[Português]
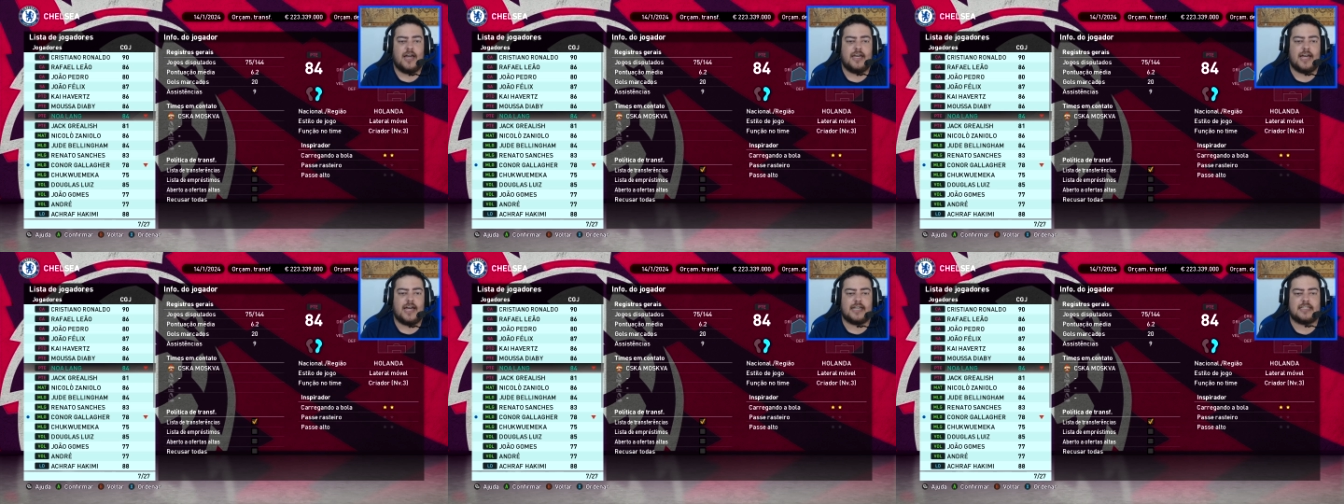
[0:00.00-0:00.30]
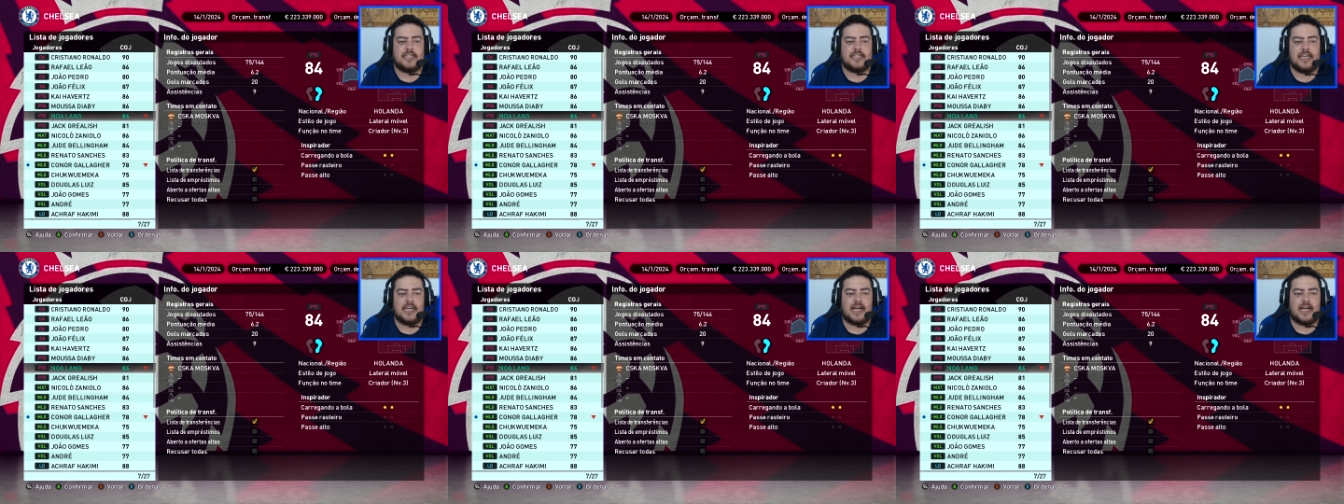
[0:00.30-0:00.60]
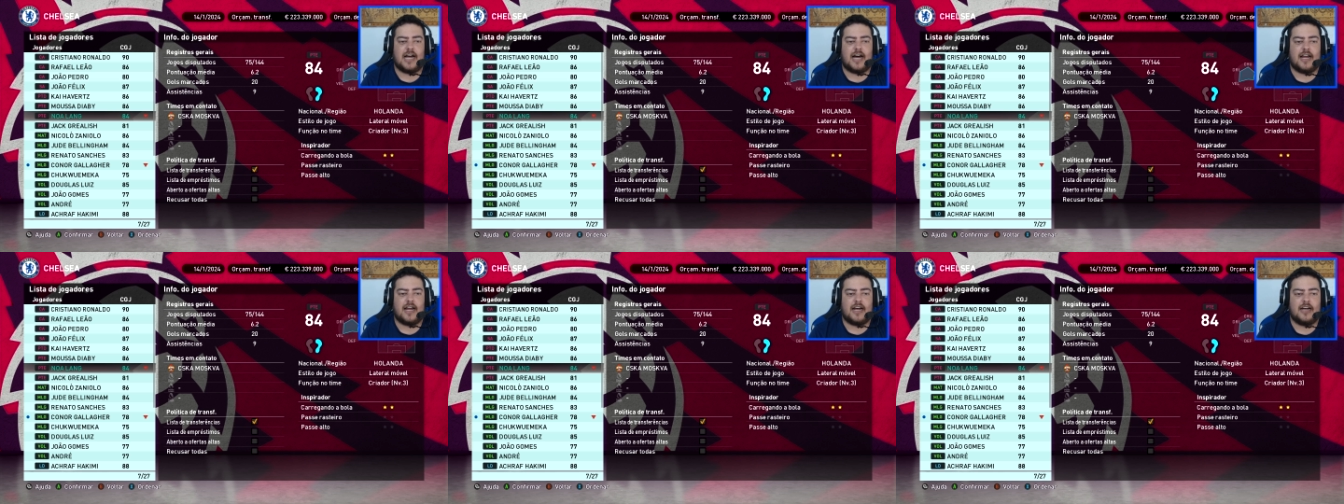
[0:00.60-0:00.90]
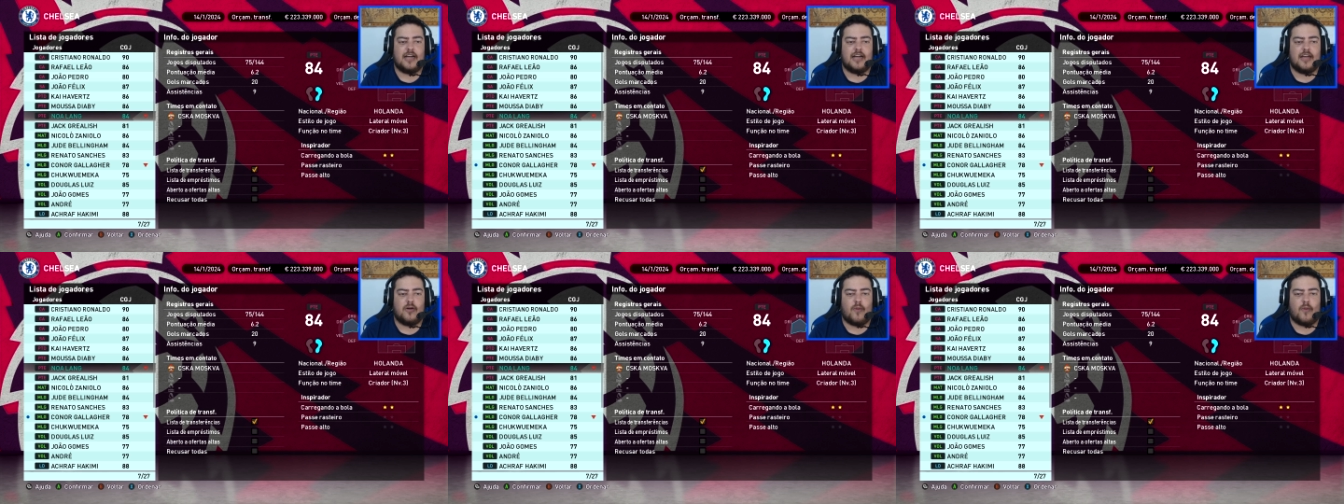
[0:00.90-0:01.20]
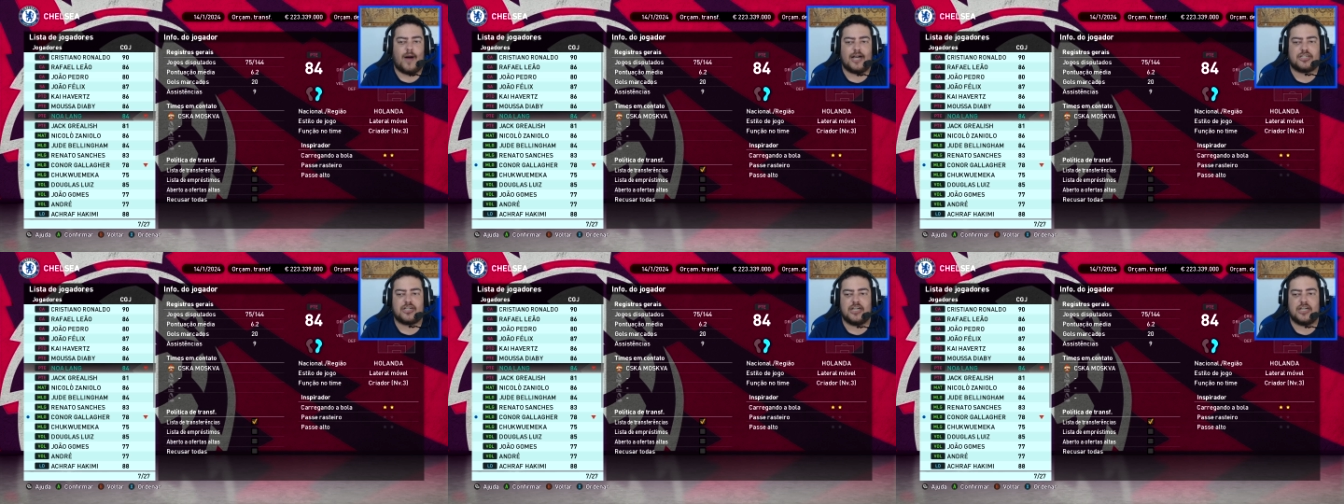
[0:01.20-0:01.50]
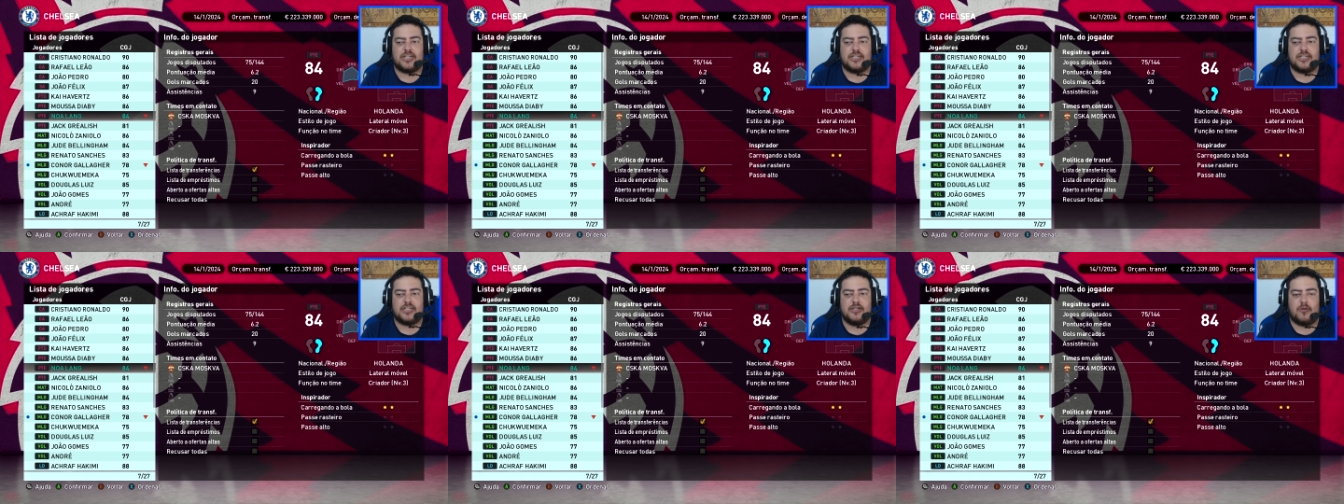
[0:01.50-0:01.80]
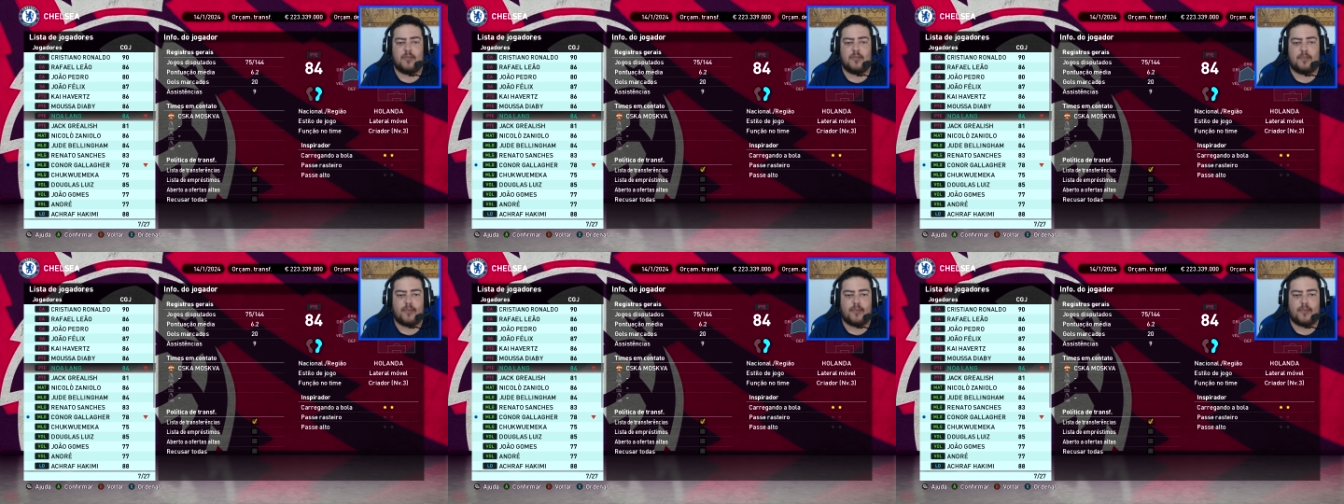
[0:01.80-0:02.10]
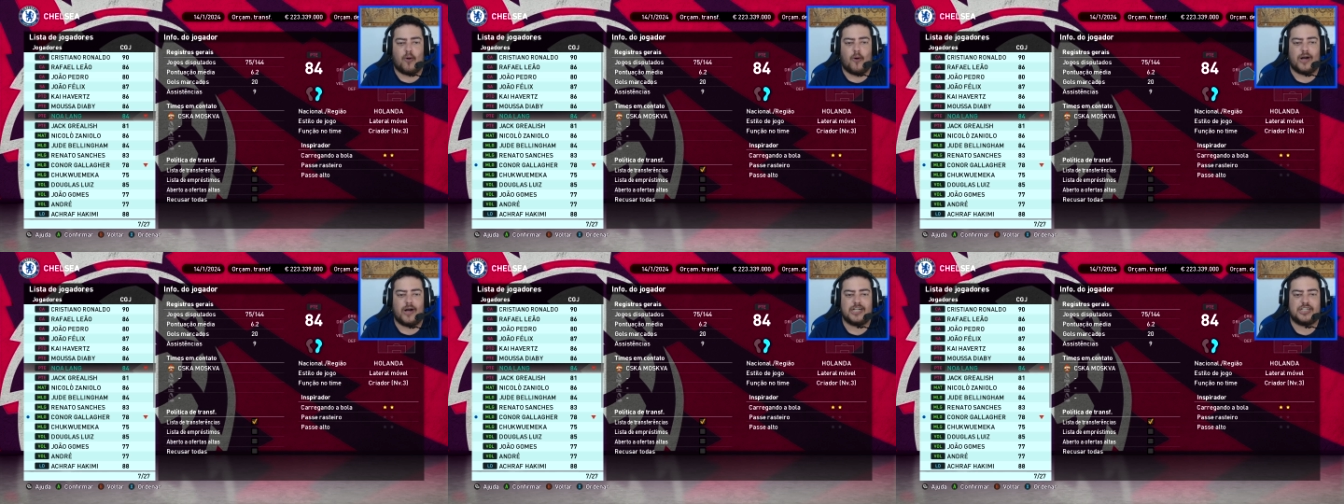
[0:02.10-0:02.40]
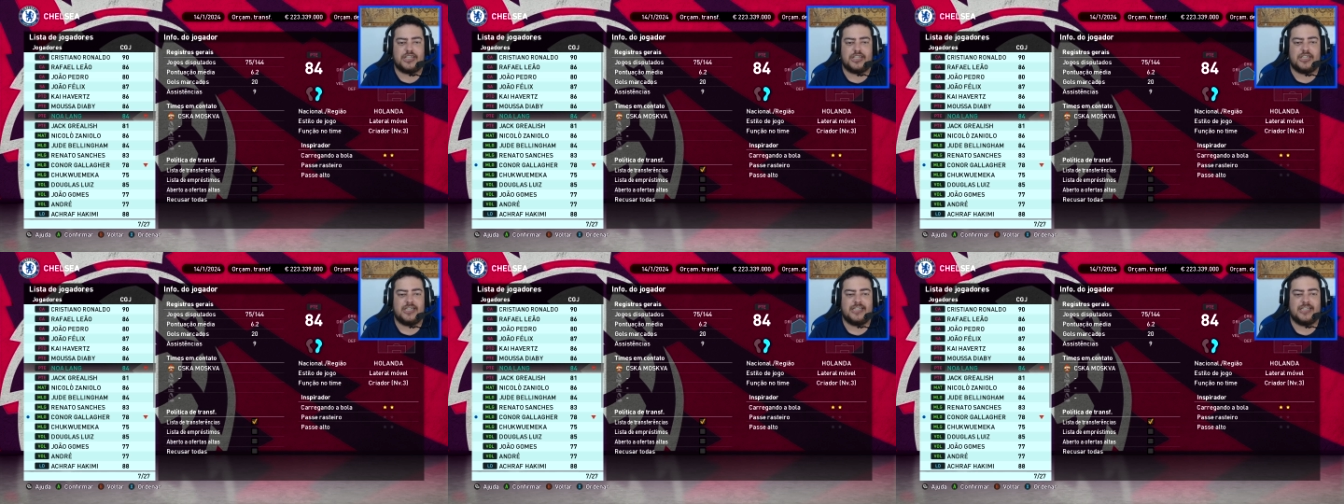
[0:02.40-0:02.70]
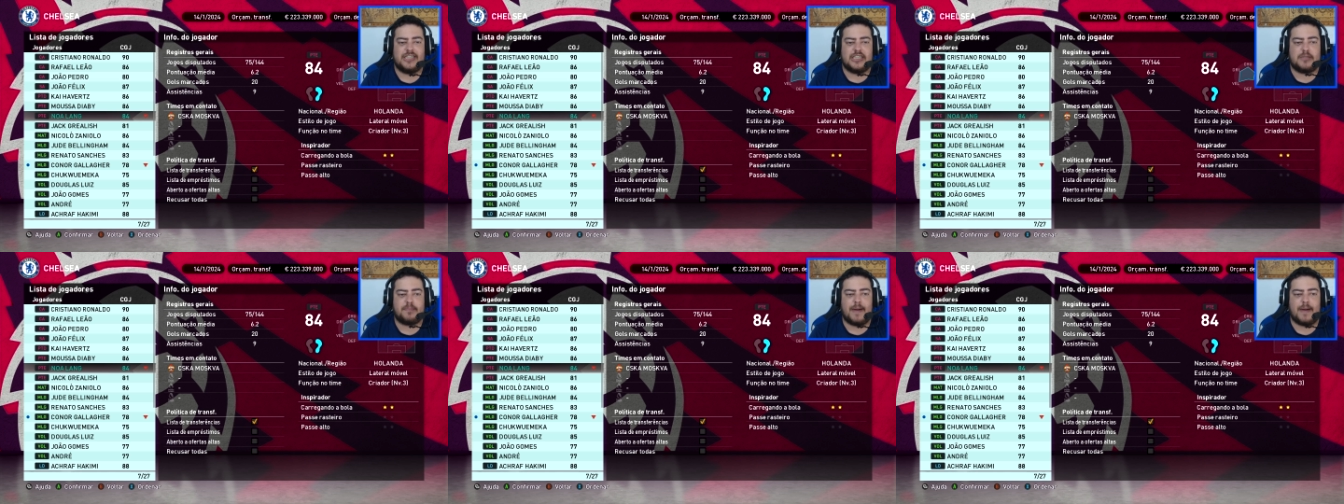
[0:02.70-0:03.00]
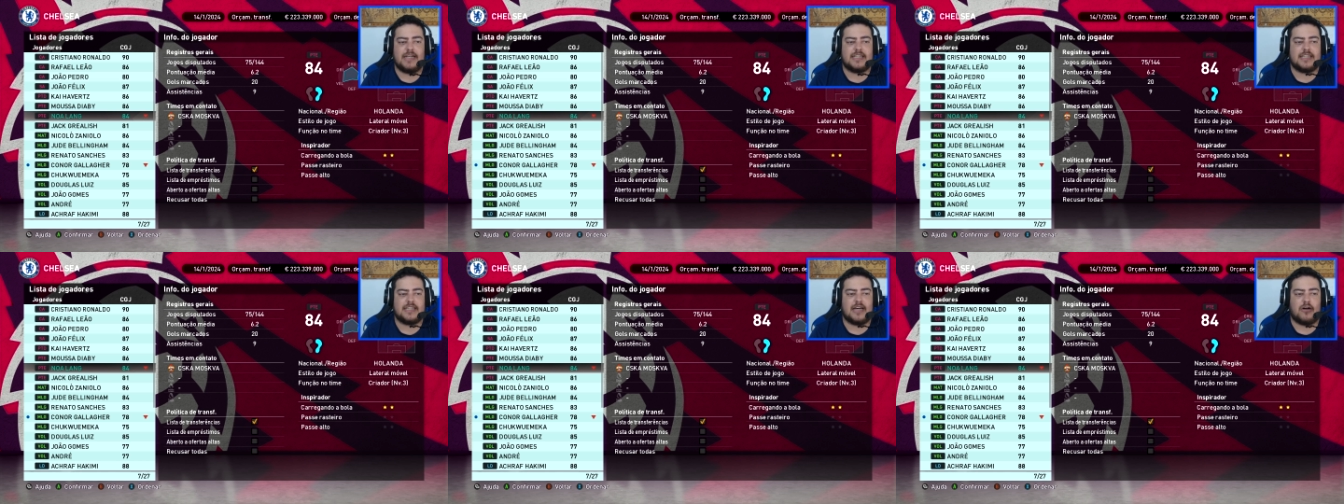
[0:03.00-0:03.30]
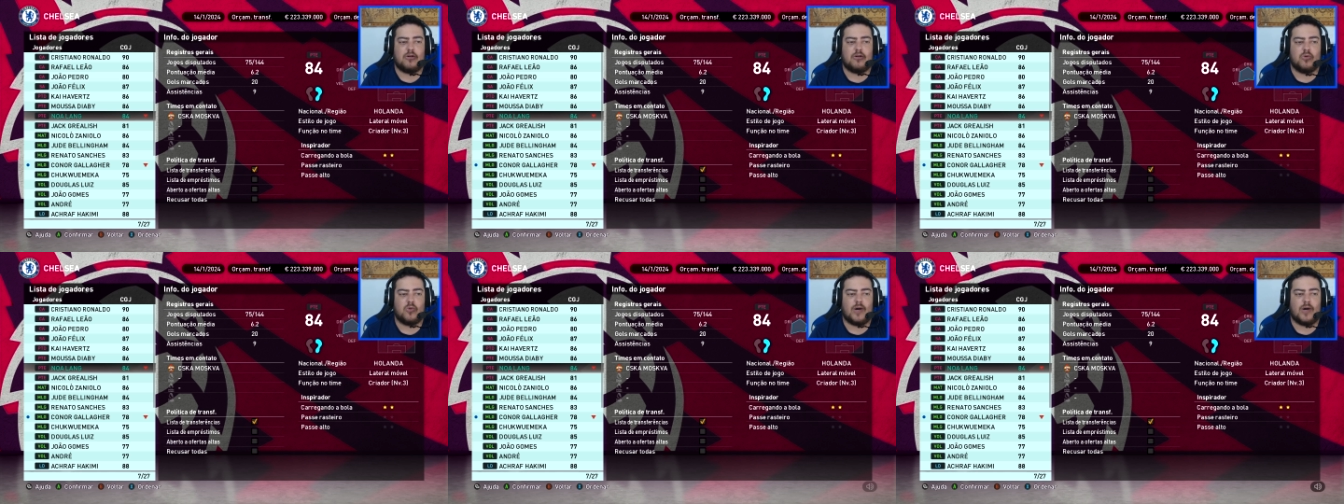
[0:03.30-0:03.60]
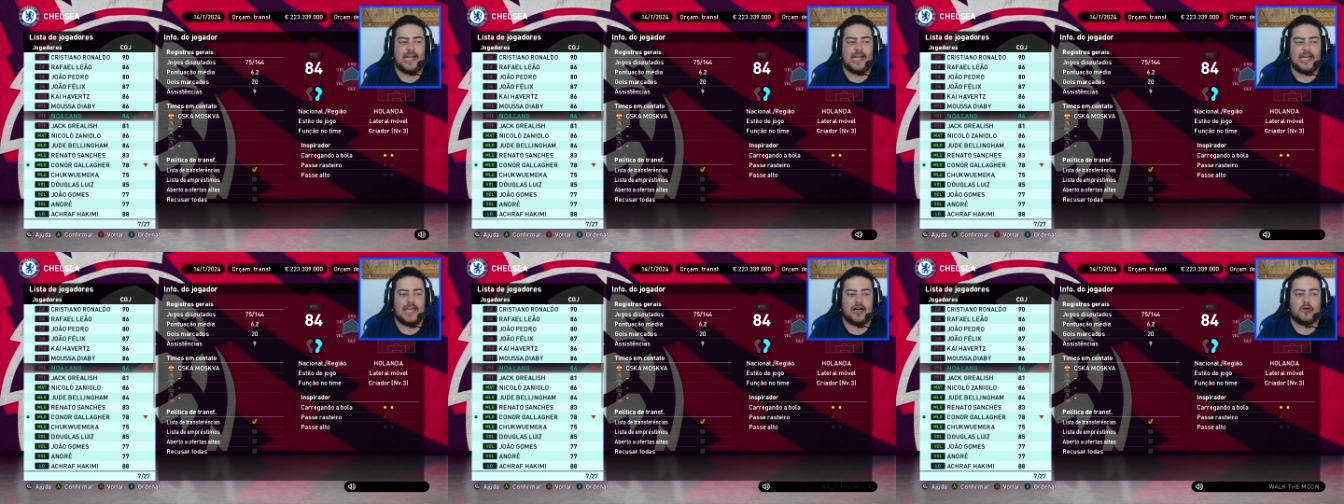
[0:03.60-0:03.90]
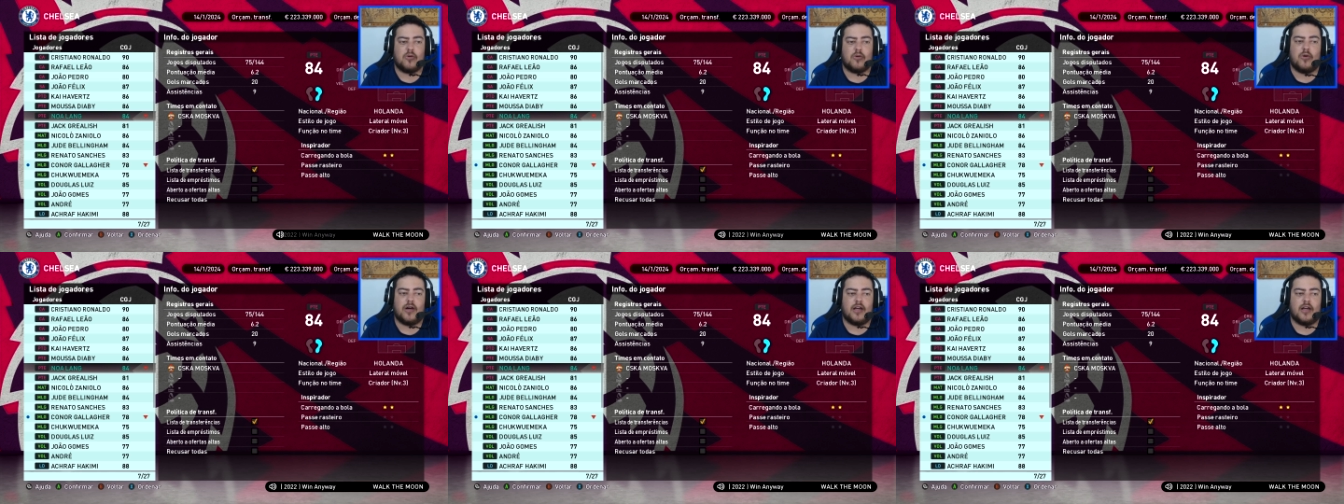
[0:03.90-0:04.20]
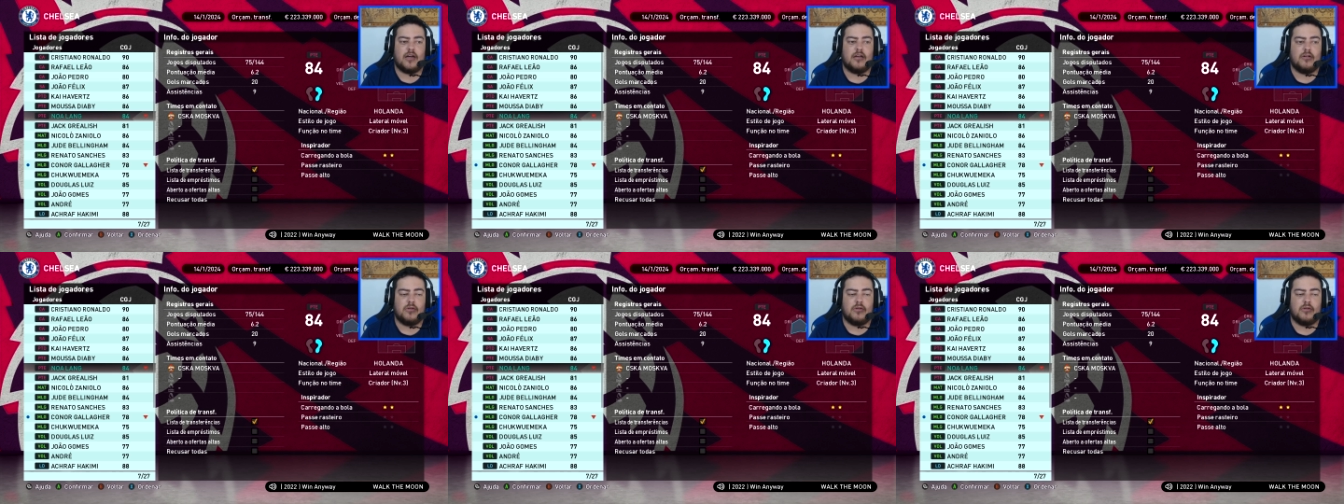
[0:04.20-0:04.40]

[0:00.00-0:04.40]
e assim, cara, eu acho que a gente não pode dispensar o Noaleng agora.